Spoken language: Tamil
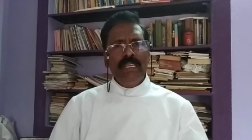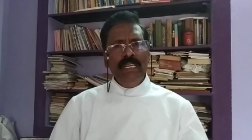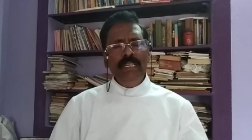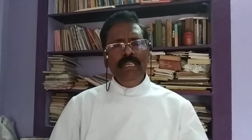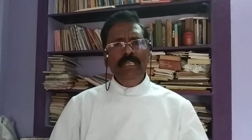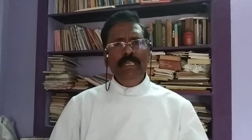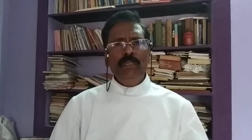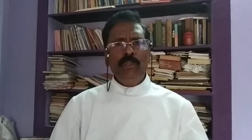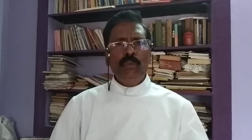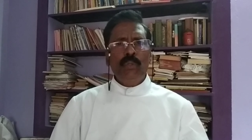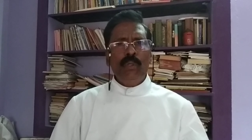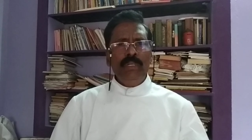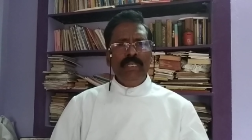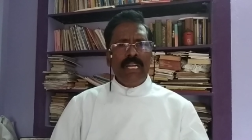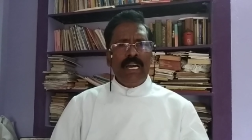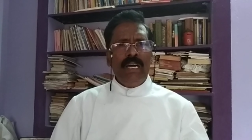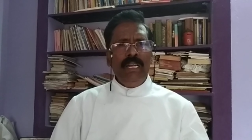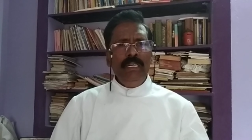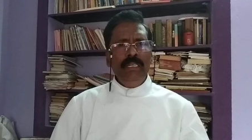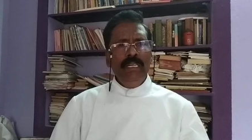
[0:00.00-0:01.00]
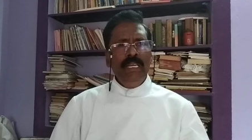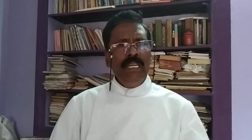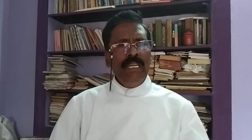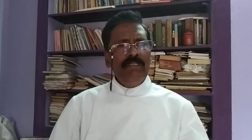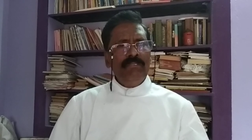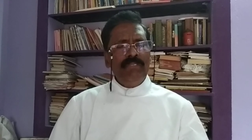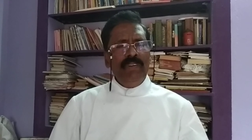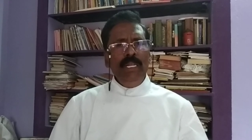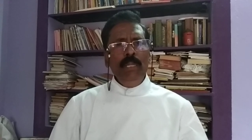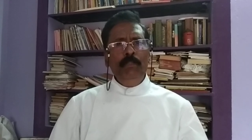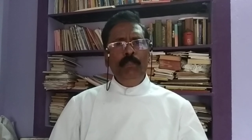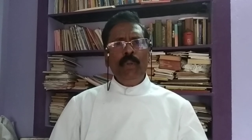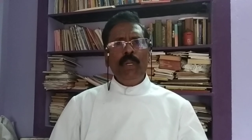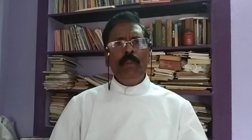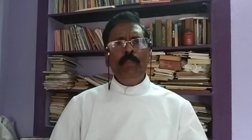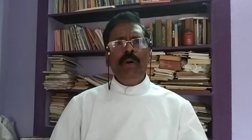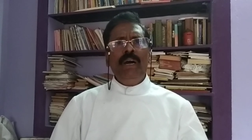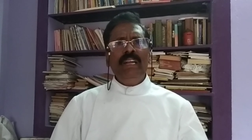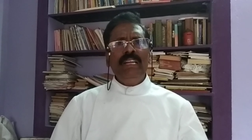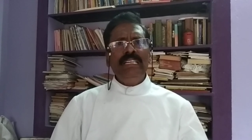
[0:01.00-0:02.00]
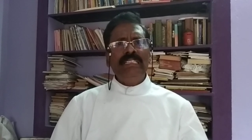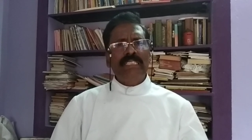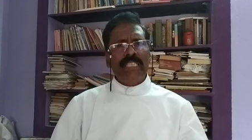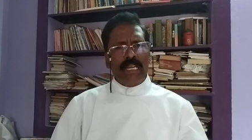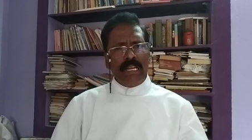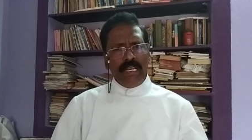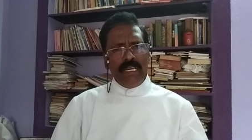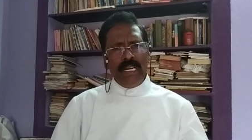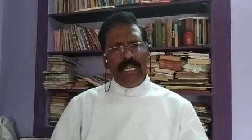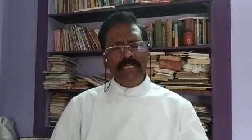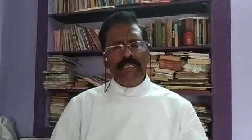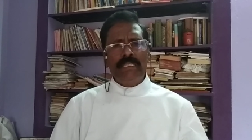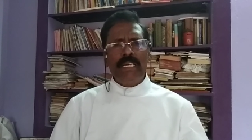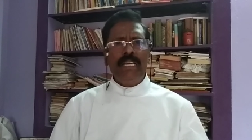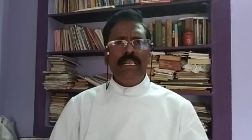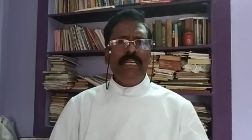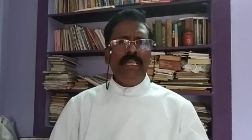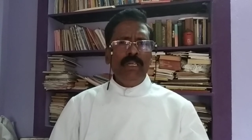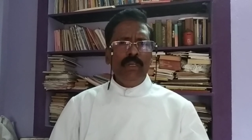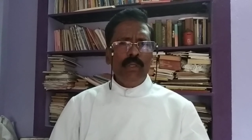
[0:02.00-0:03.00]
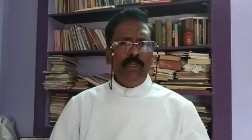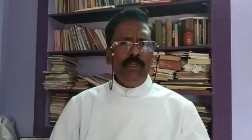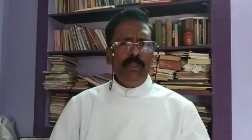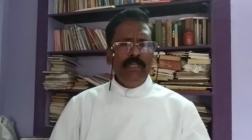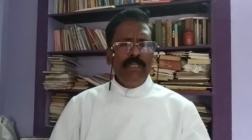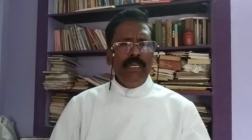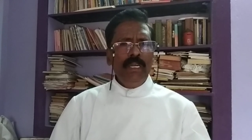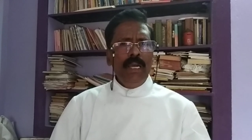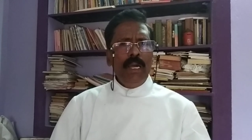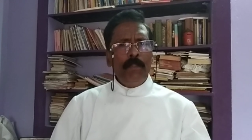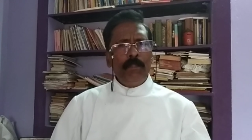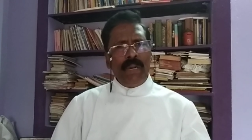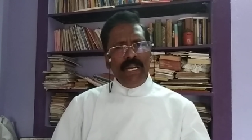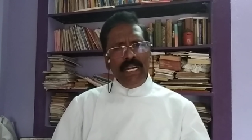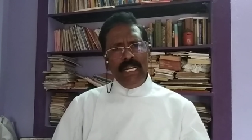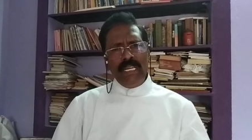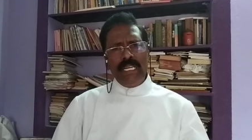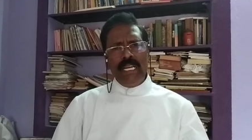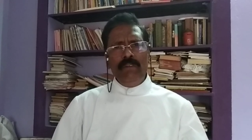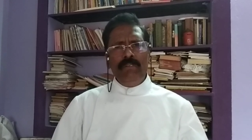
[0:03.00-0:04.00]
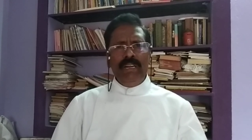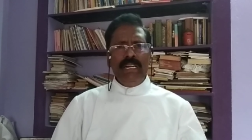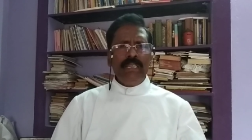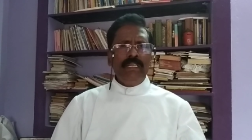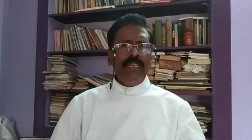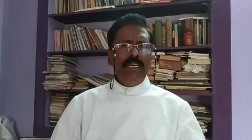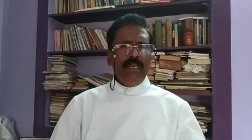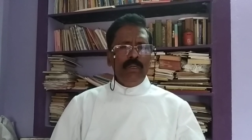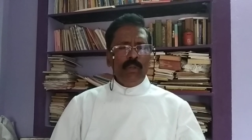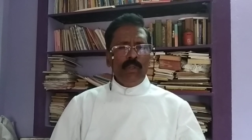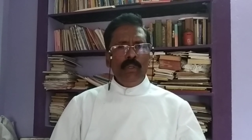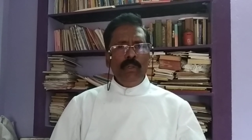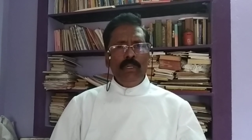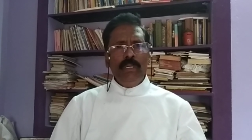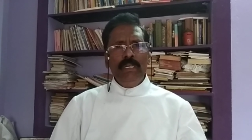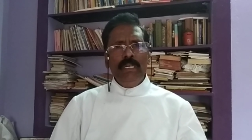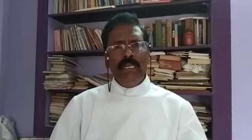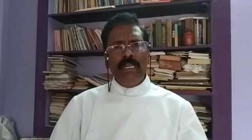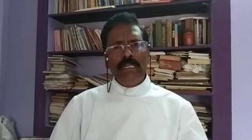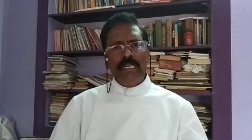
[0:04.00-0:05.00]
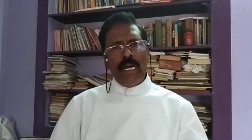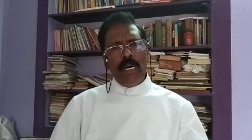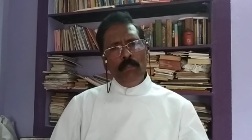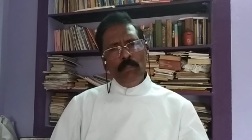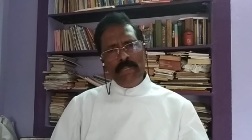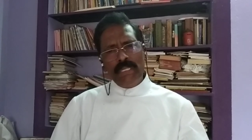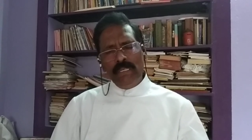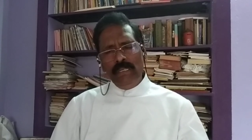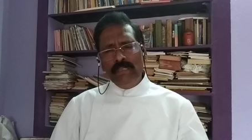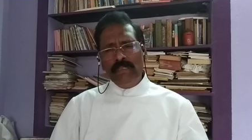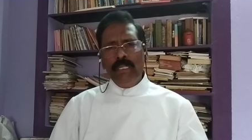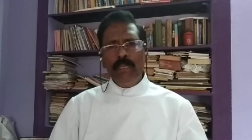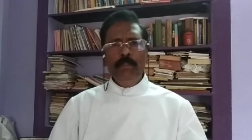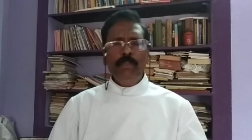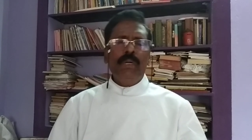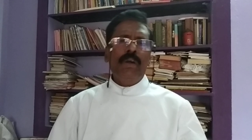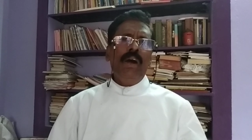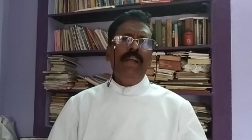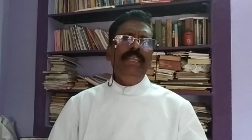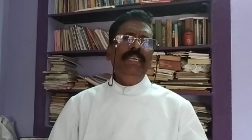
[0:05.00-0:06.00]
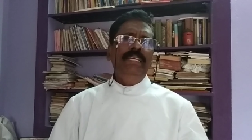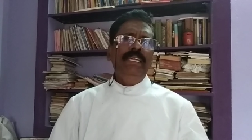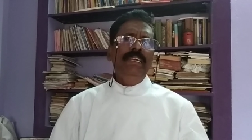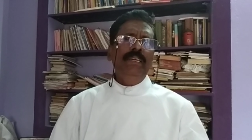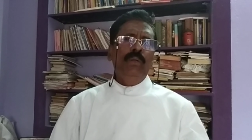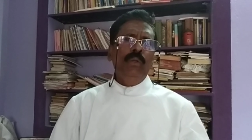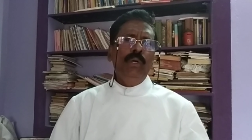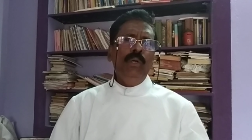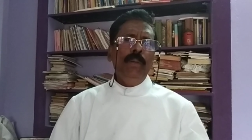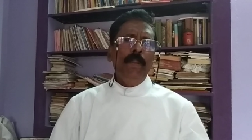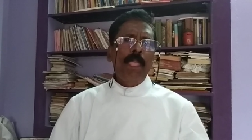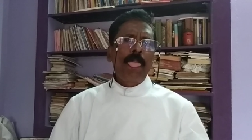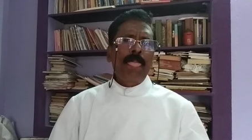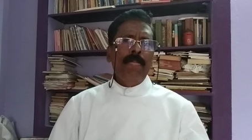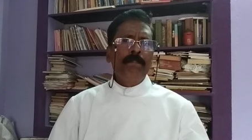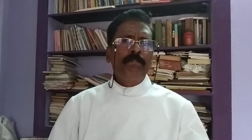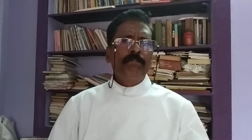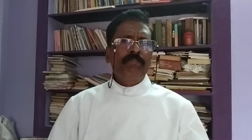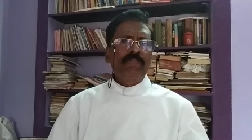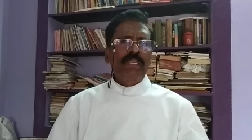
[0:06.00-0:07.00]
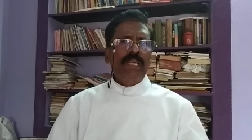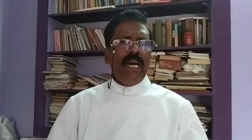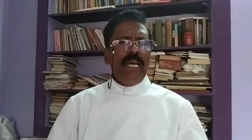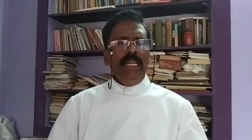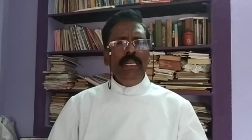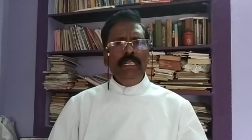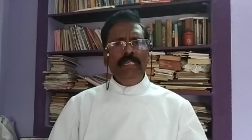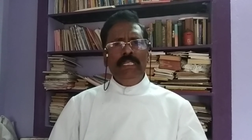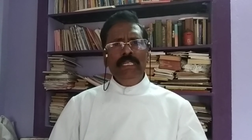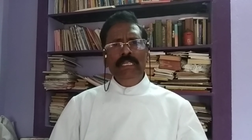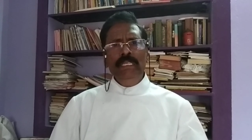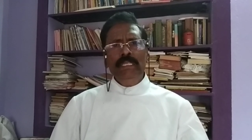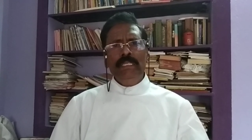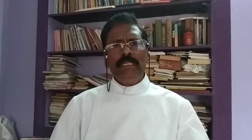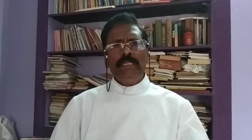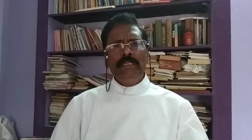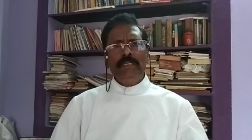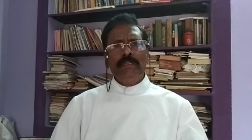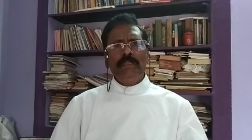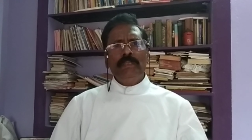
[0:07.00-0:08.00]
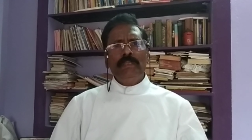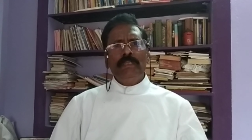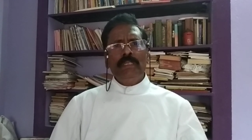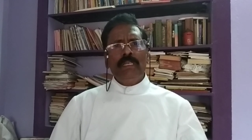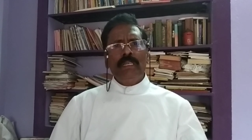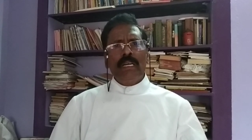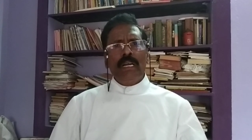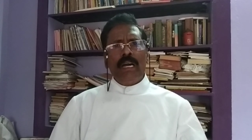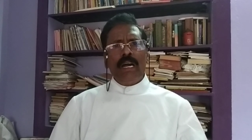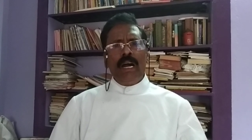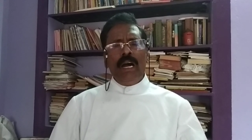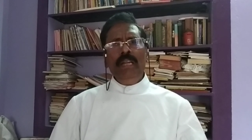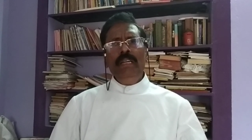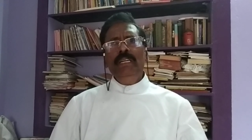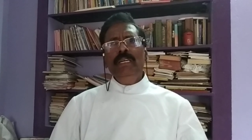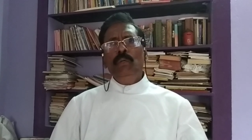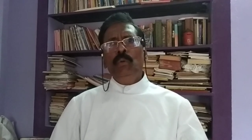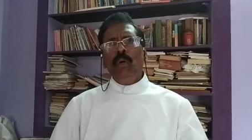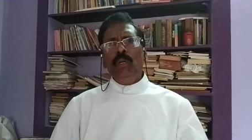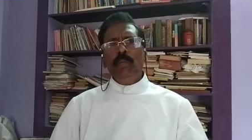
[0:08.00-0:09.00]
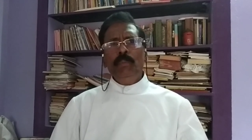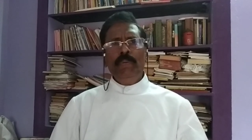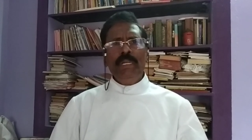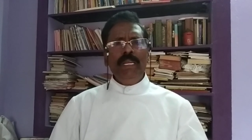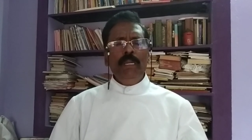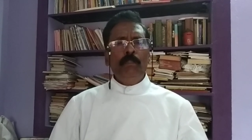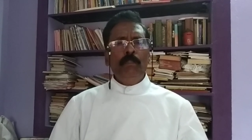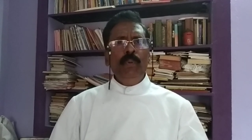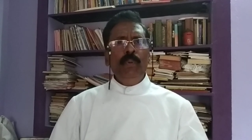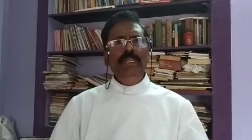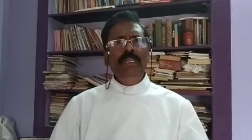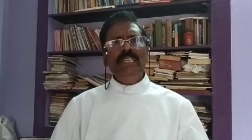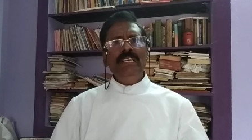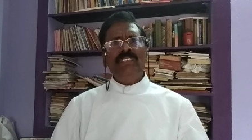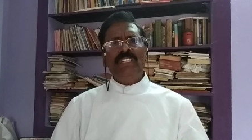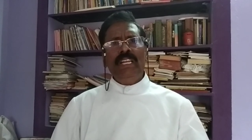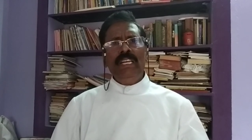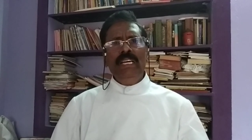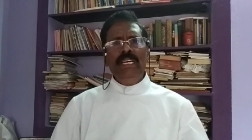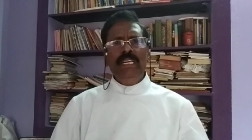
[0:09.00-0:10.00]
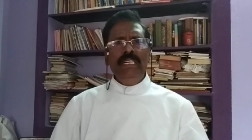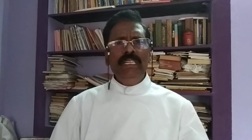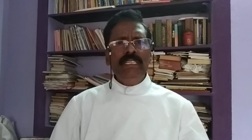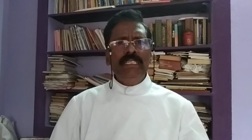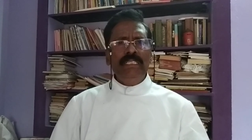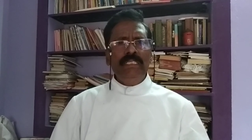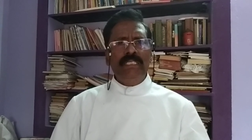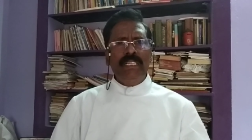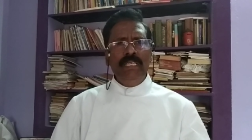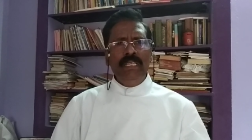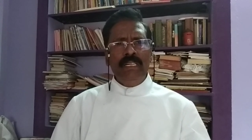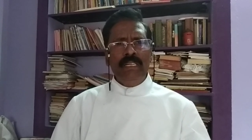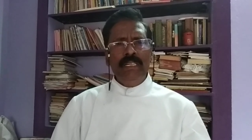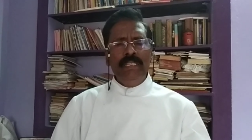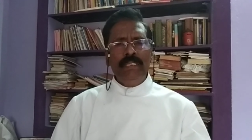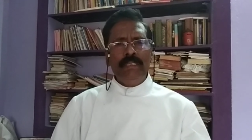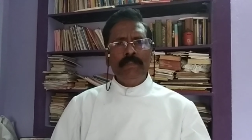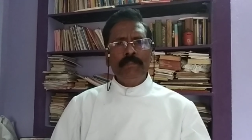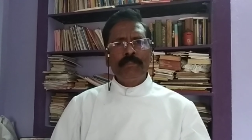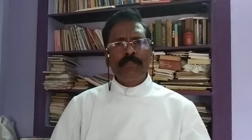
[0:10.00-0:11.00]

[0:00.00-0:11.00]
ஏனென்று சொன்னால் வெளிப்புறமான சடங்காச்சாரங்களோ பழக்க வழக்கங்களோ நாம் செலுத்தும் காணிக்கைகளோ அல்லது ஆண்டுக்கு ஒரு முறை புண்ணிய ஸ்தலங்களுக்கு சென்று